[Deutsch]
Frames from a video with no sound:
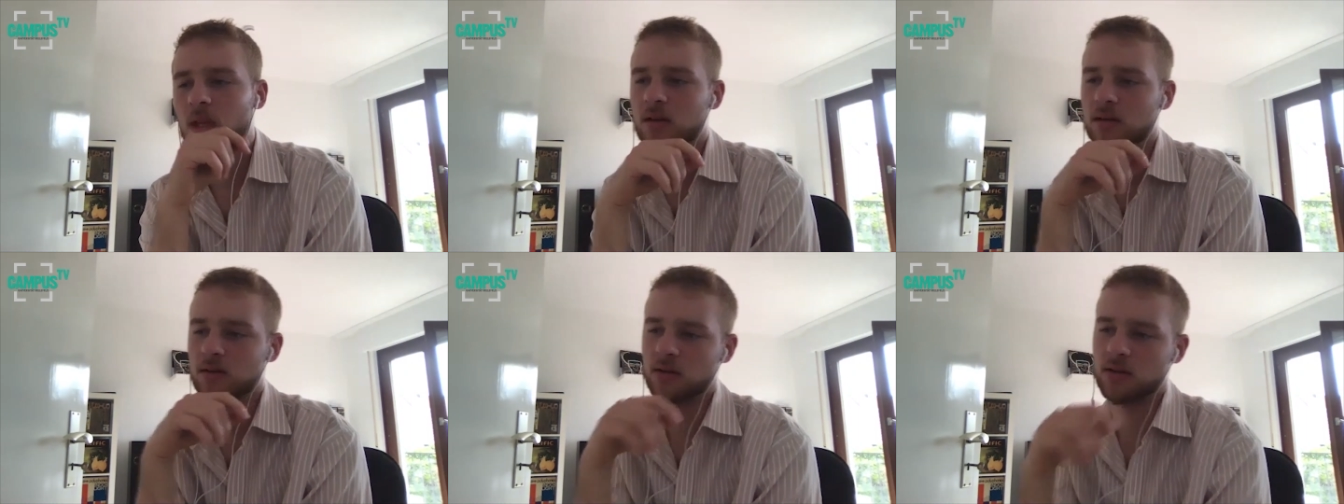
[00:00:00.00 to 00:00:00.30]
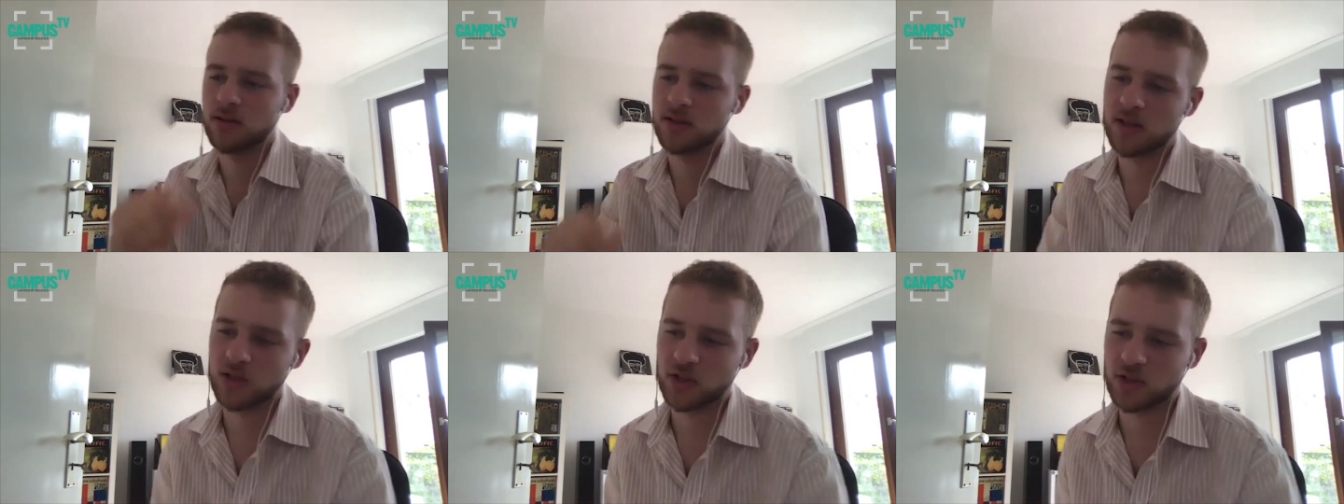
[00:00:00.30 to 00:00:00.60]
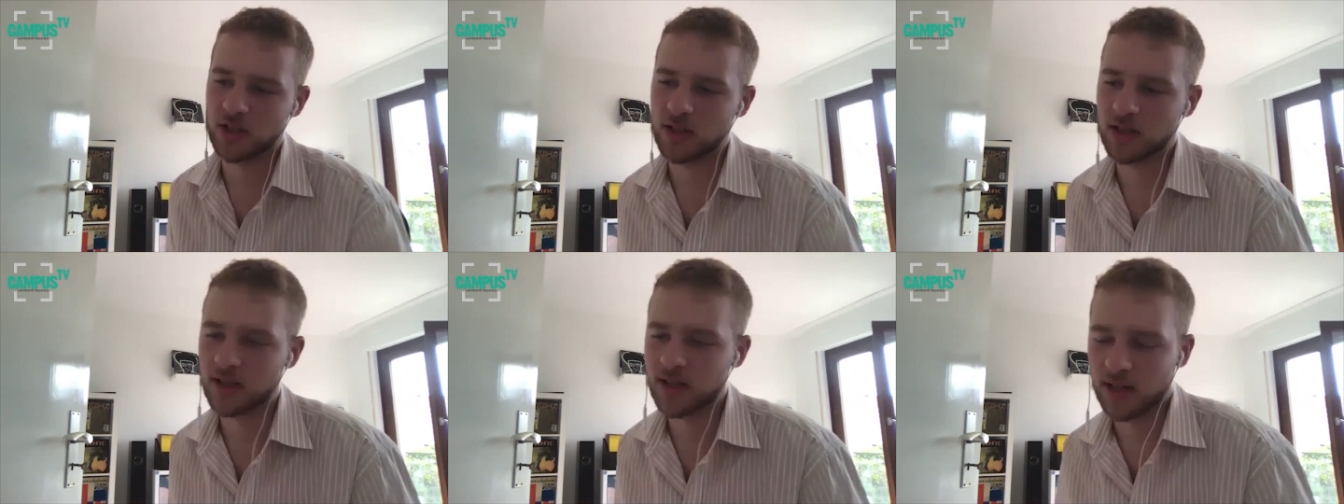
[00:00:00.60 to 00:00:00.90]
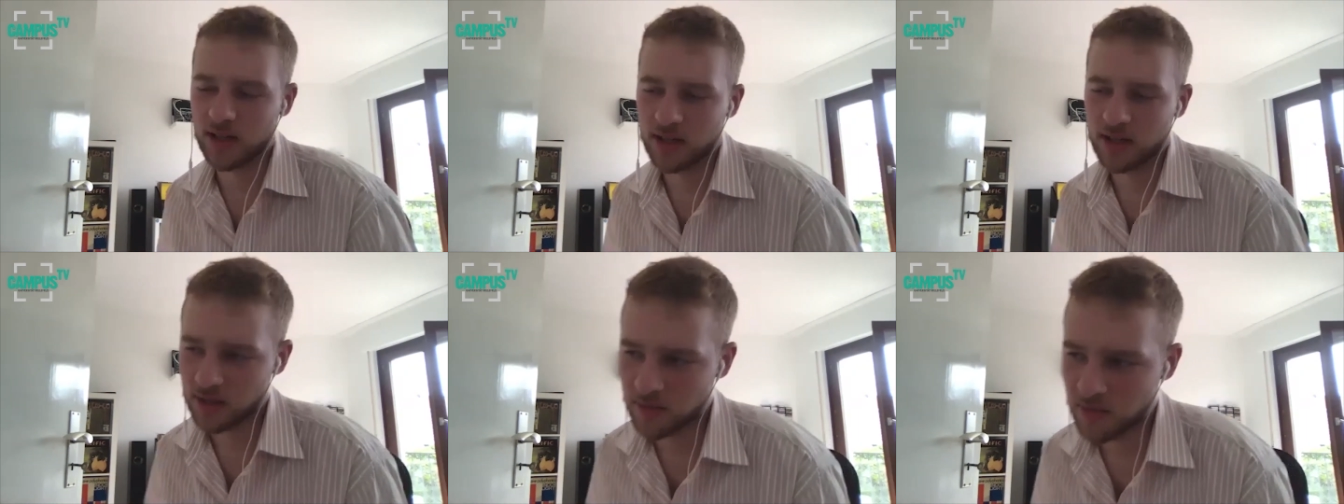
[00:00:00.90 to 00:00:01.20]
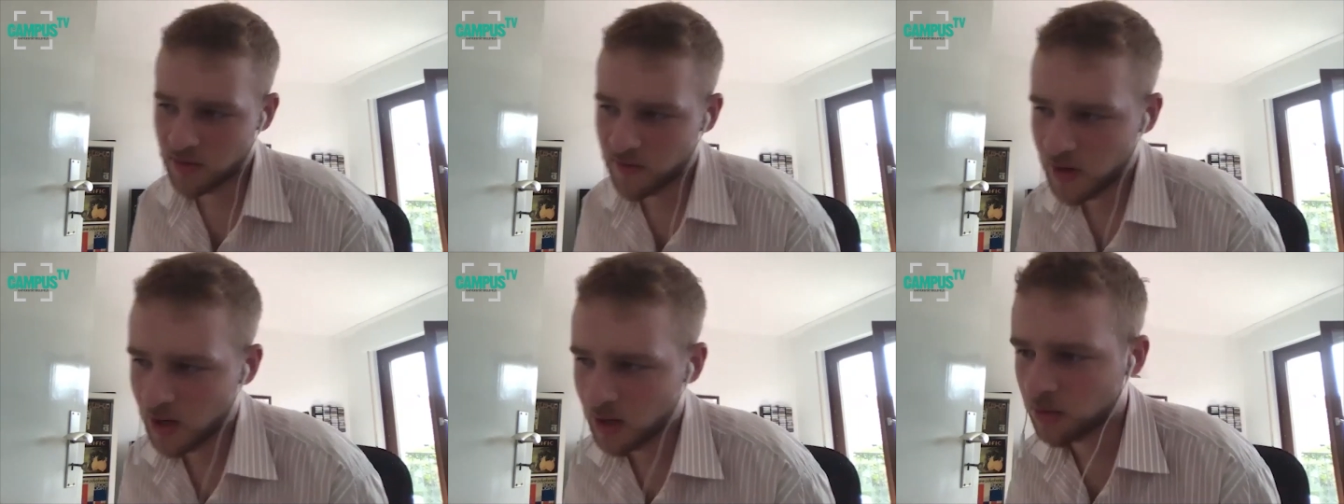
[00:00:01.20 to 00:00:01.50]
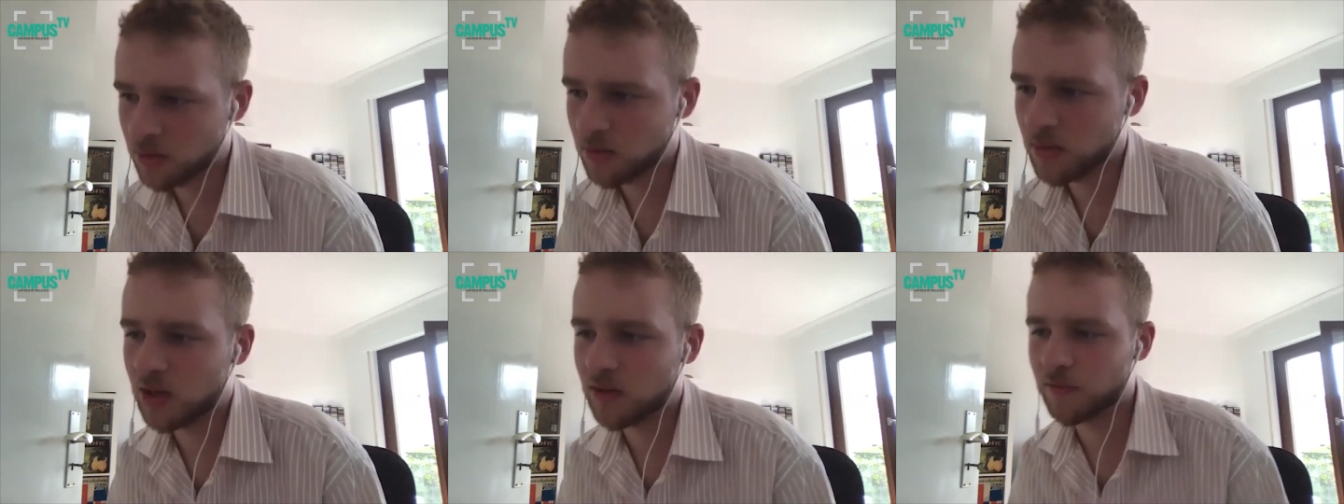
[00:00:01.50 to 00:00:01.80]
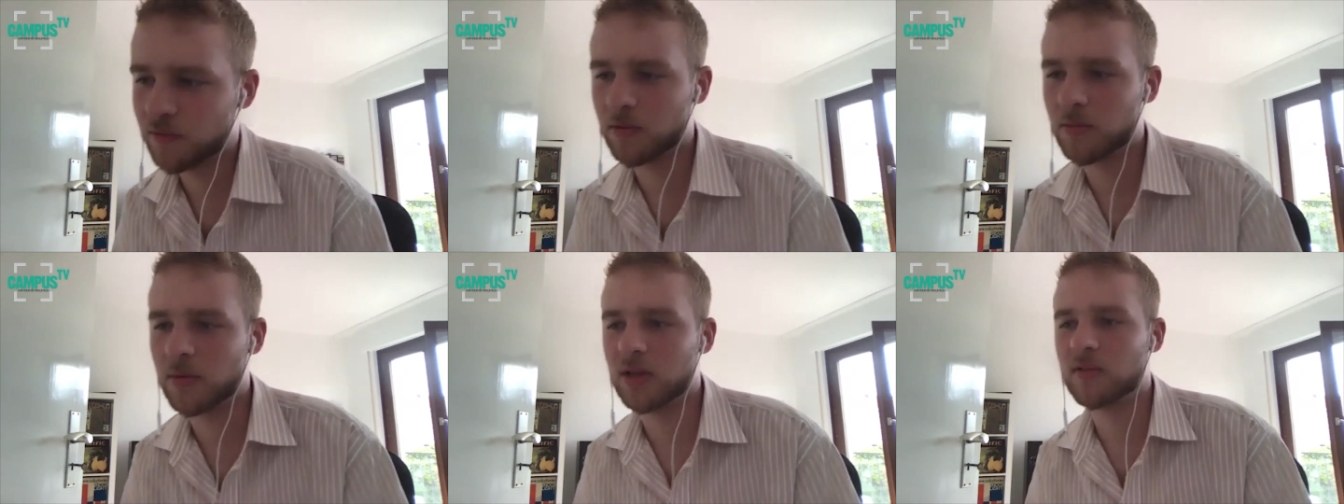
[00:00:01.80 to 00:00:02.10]
Also an dieser Stelle kann ich ja Werbung machen
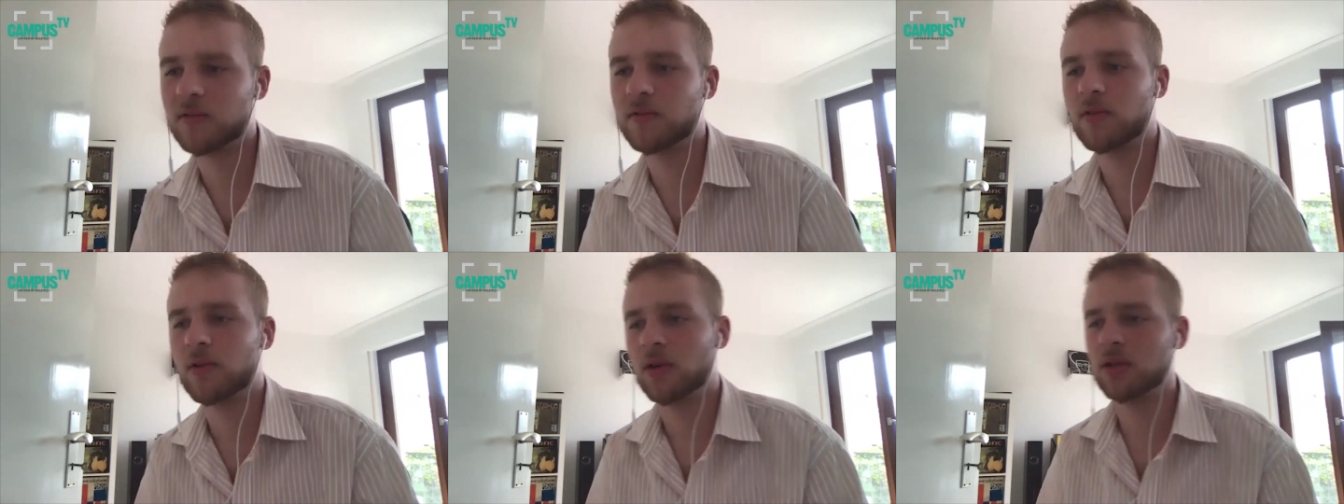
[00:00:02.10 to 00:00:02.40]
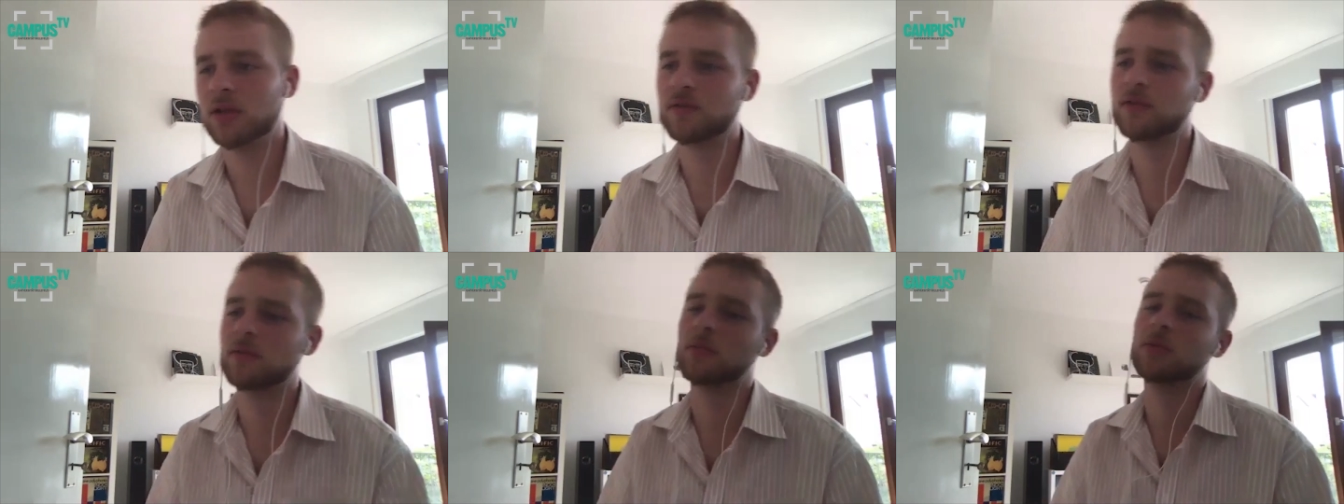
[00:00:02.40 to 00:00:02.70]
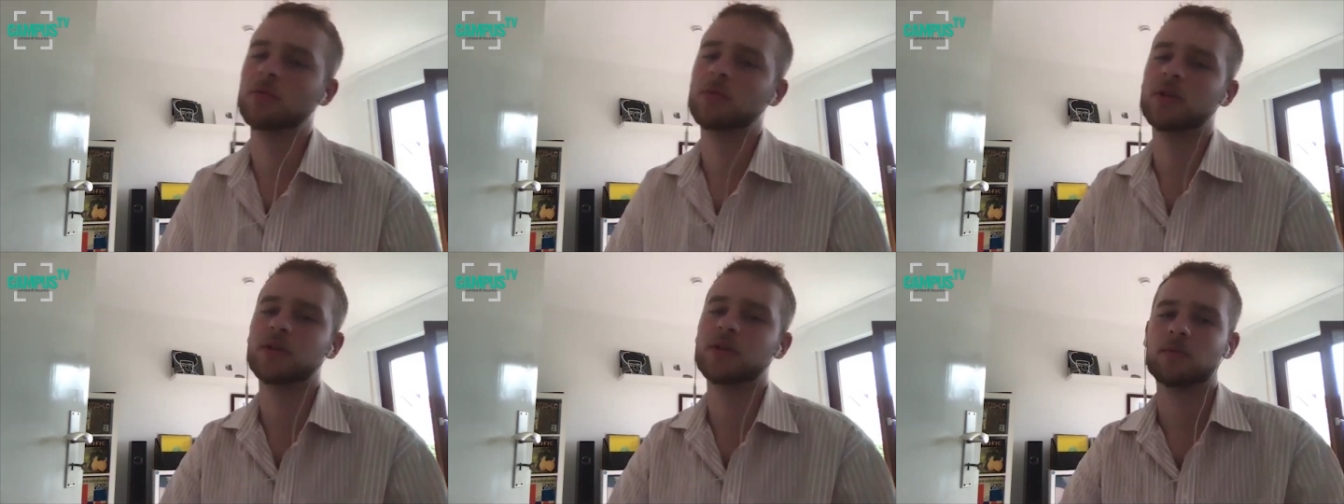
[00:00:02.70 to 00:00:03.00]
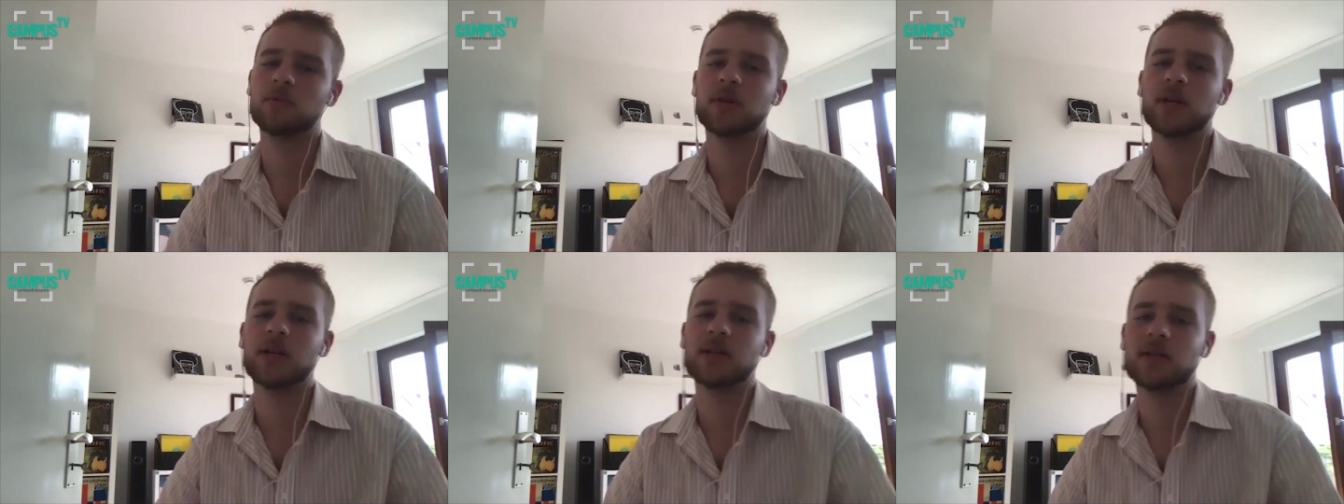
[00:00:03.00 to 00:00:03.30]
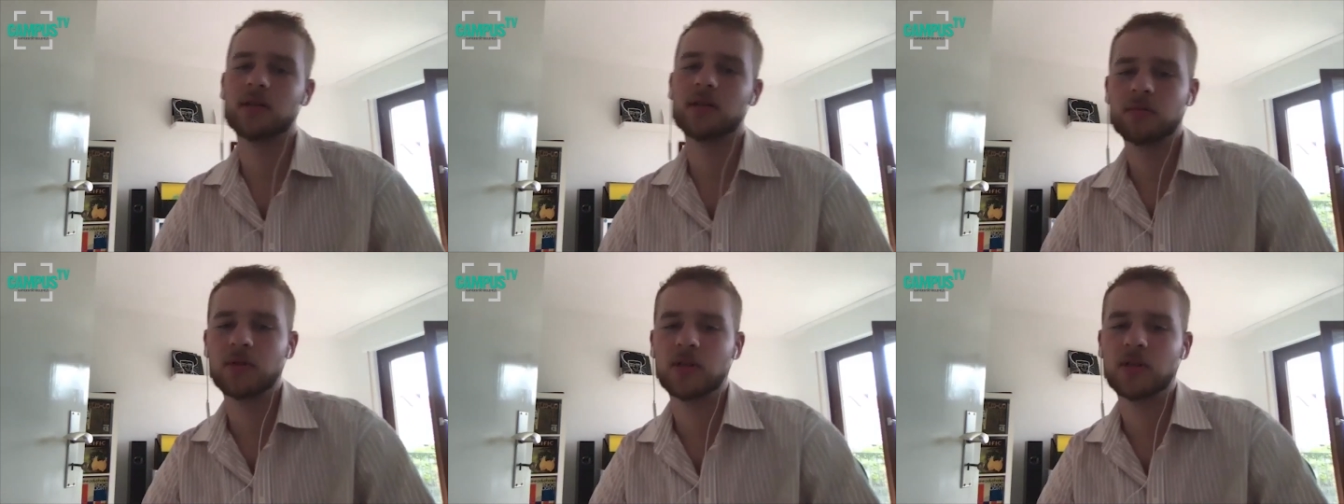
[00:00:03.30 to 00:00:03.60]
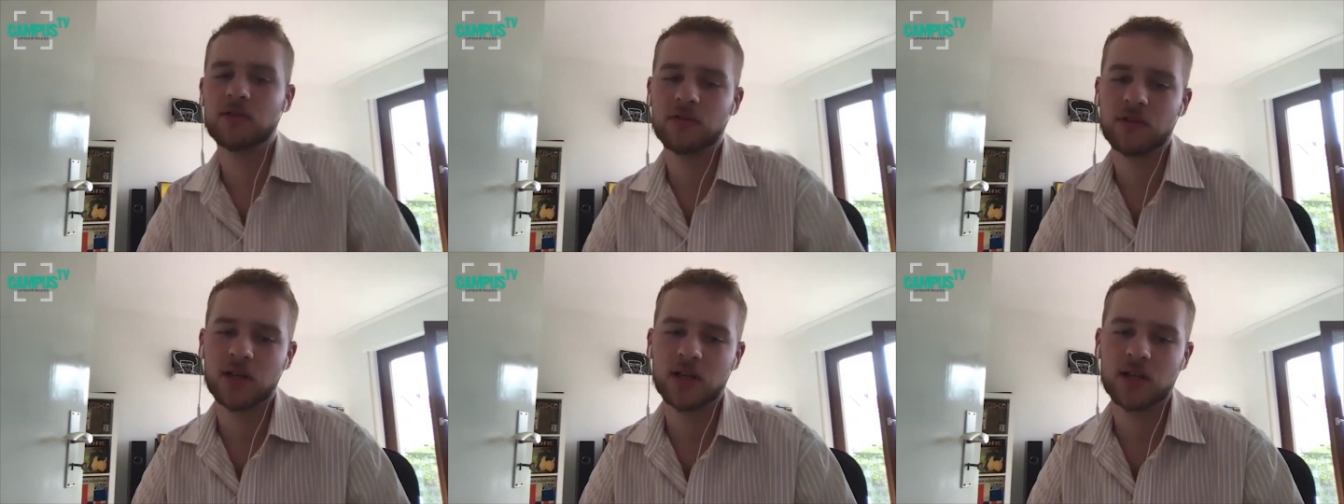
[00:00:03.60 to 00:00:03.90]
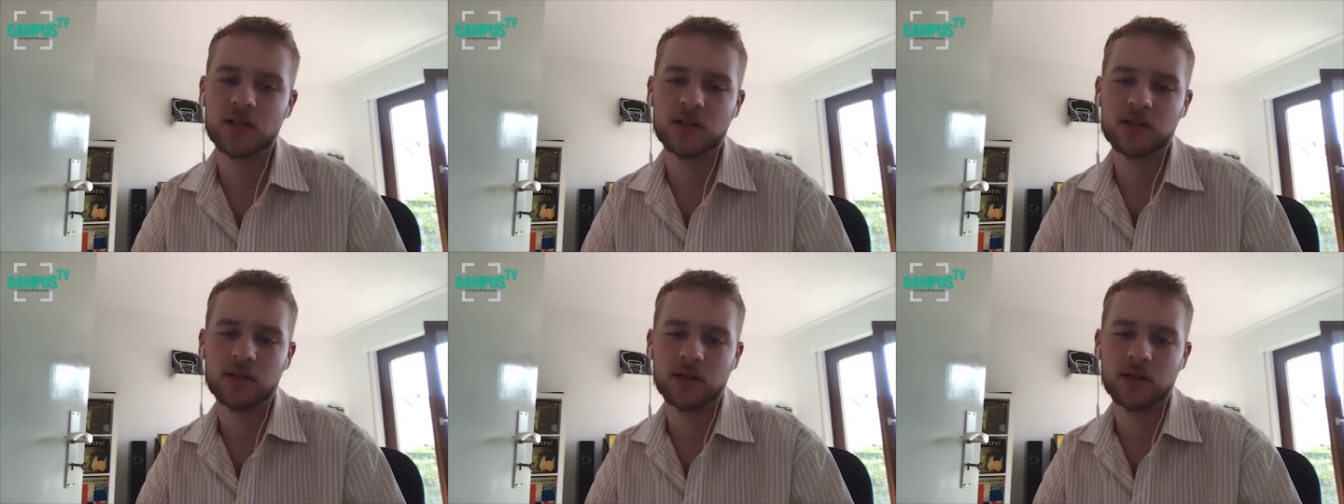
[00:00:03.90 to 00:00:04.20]
für meine Freunde vom Nummer zu Platz aus
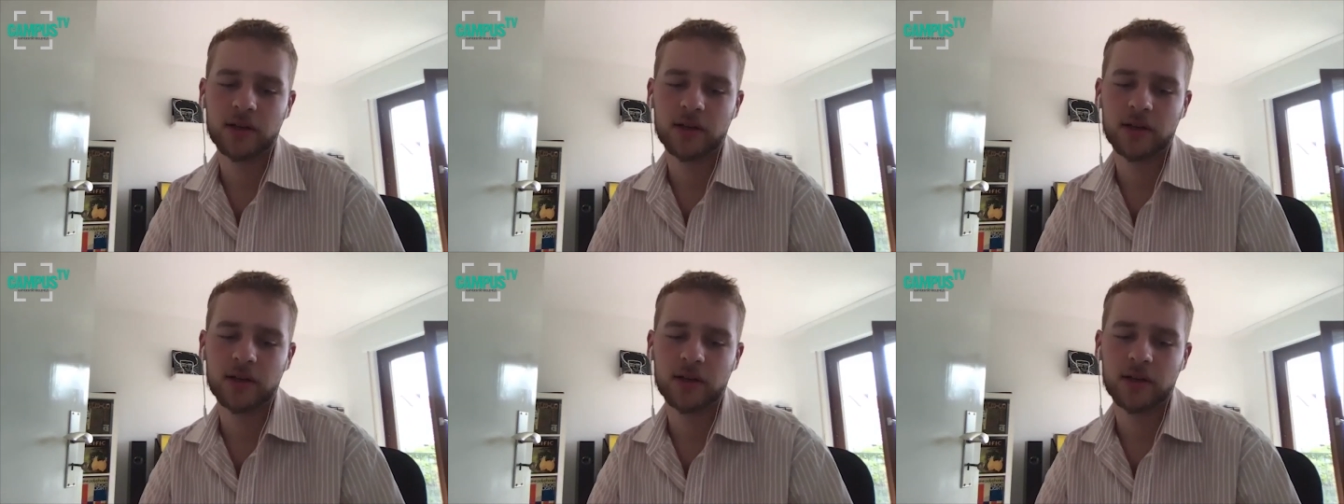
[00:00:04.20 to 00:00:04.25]
Bielefeld.